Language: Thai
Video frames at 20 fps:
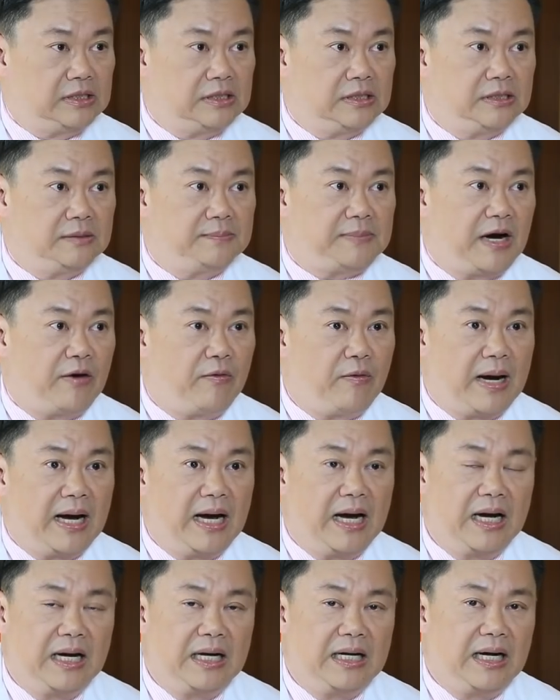อภาวะ
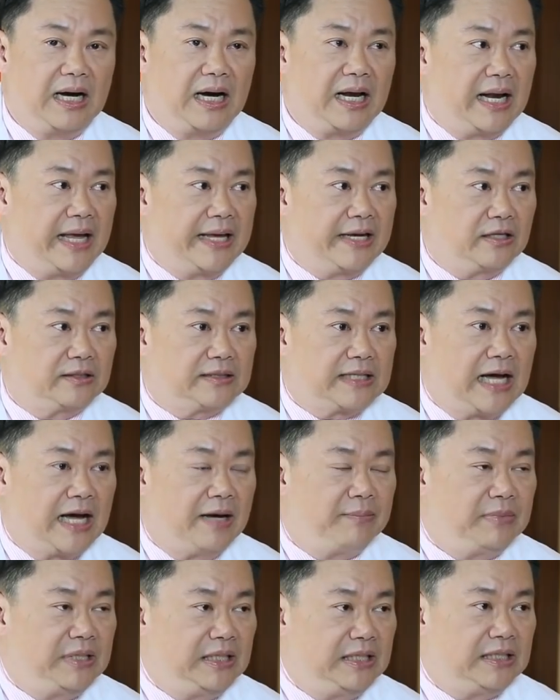อะไรก็ตาม
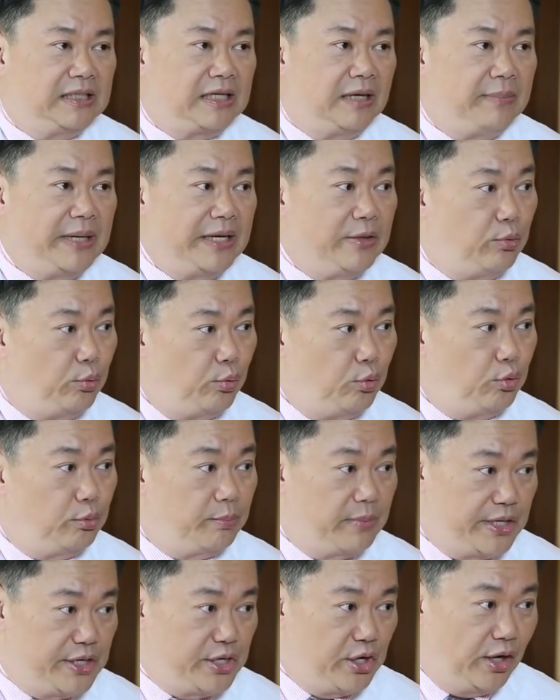ที่ทำให้หูรูด
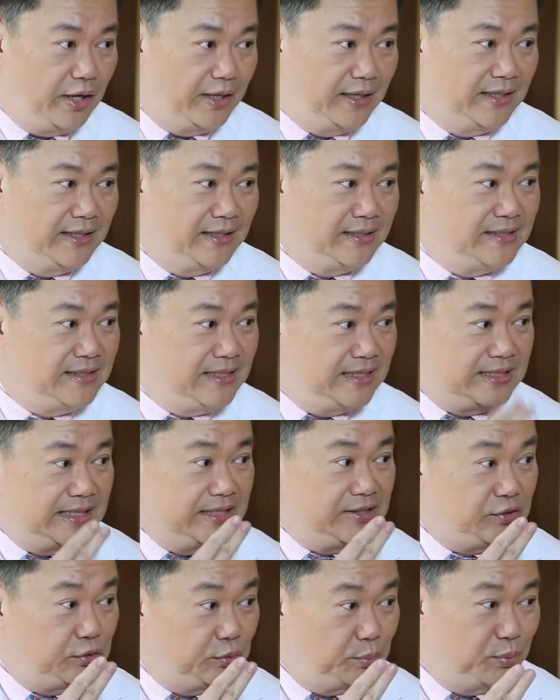มันหย่อน อย่างเช่น
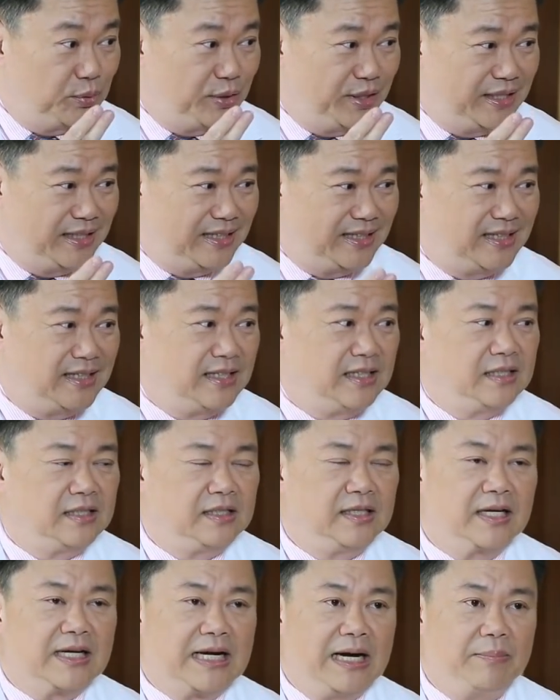สูบบุหรี่
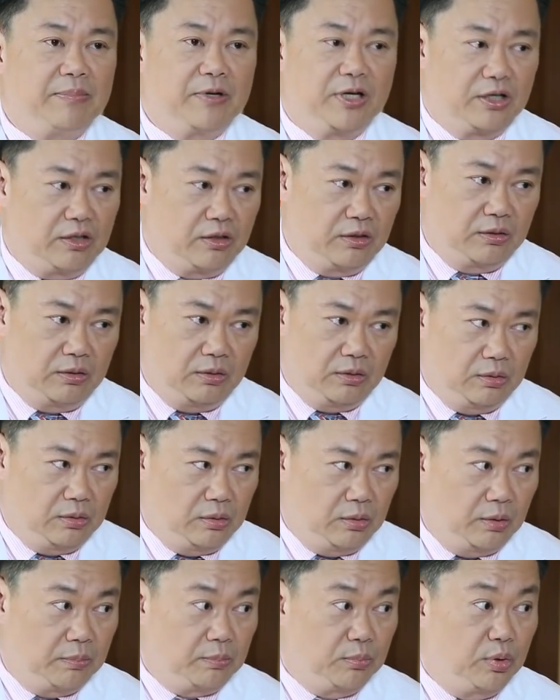นะครับก็ต้อง
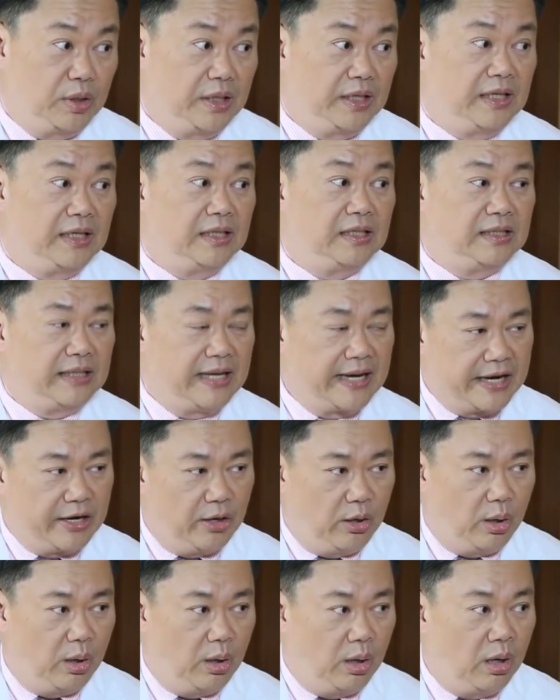งดบุหรี่ หรือแอลกอ
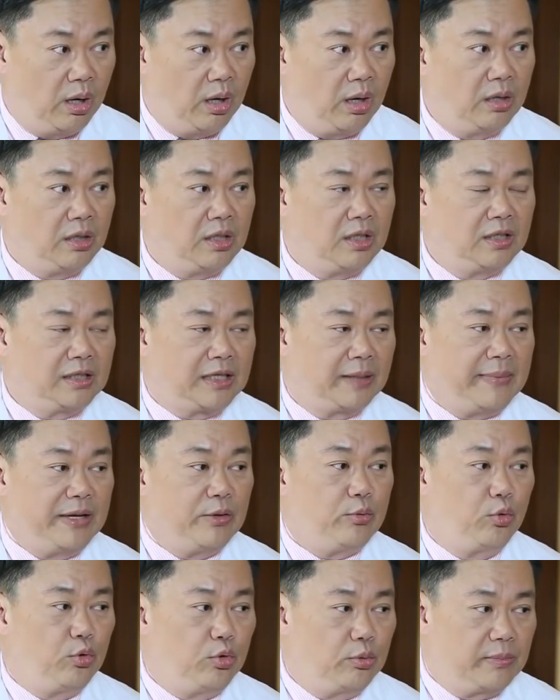ฮอล์ทำให้
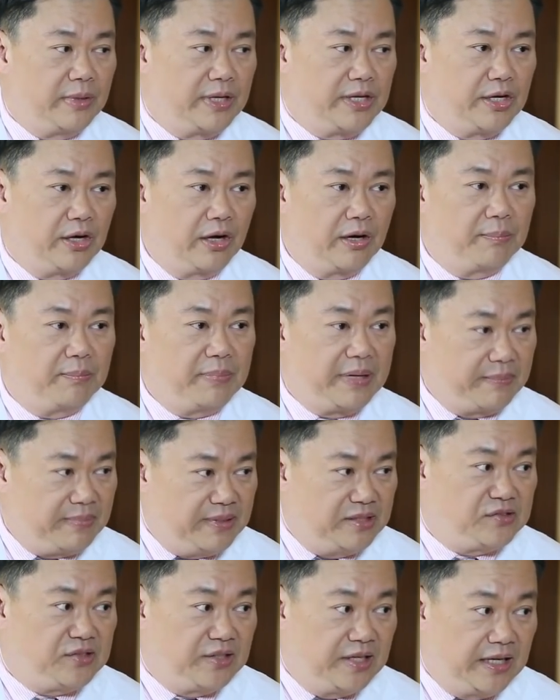หูรูดมันหย่อน ปิด
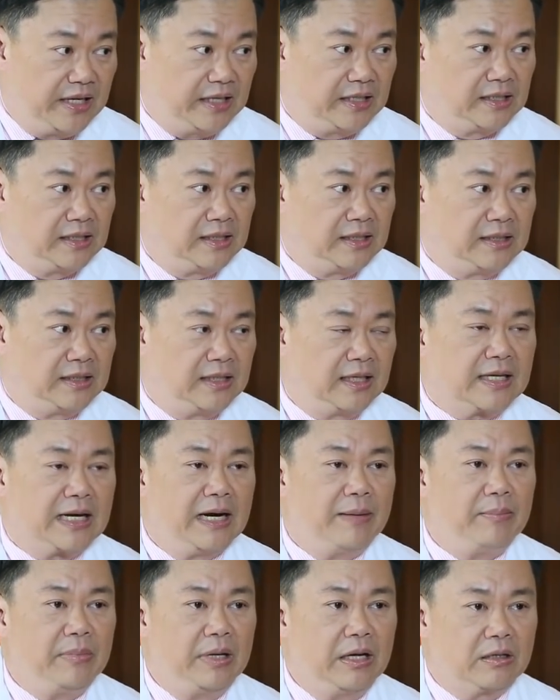ไม่สนิทนะครั
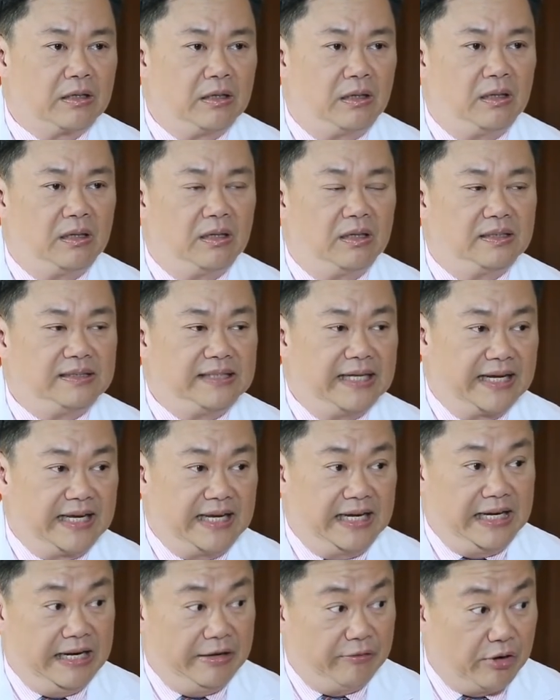บแล้วก็อย่าก
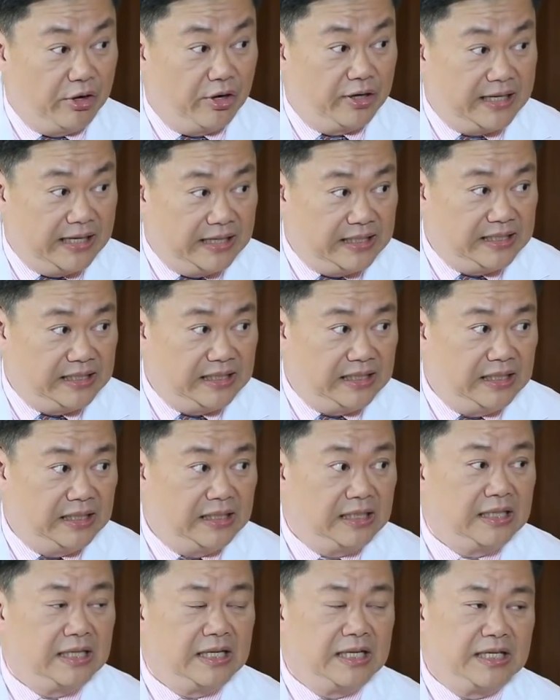กินแล้วนอนทันที
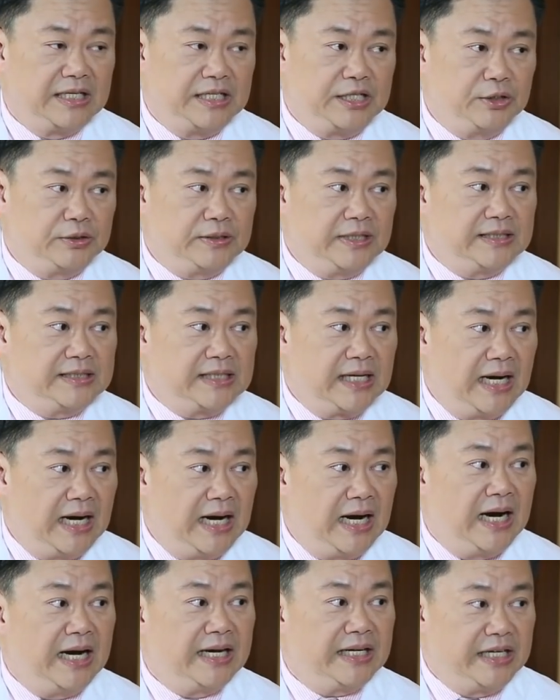เคี้ยว
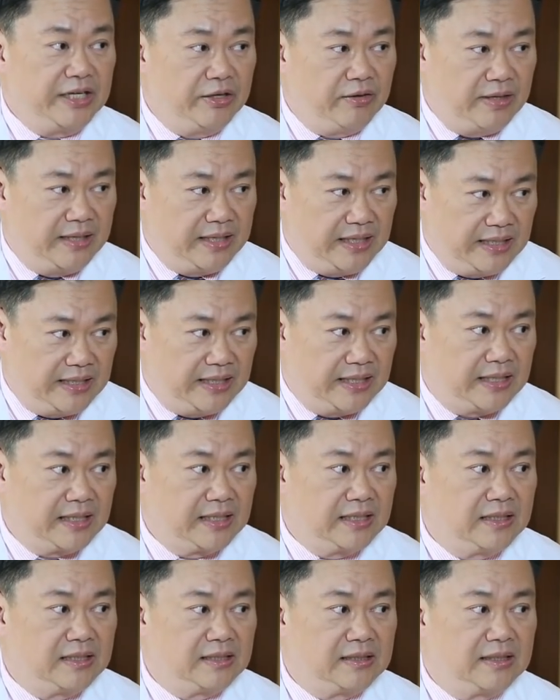ช้าๆเคี้ยวละเอียด
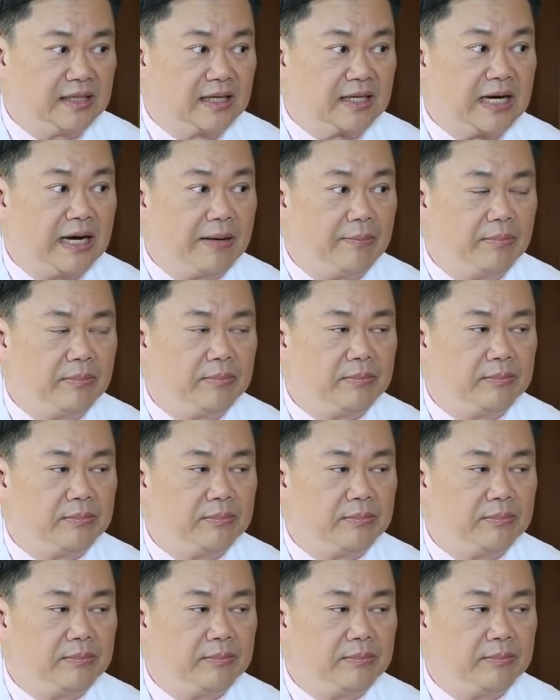นะครับ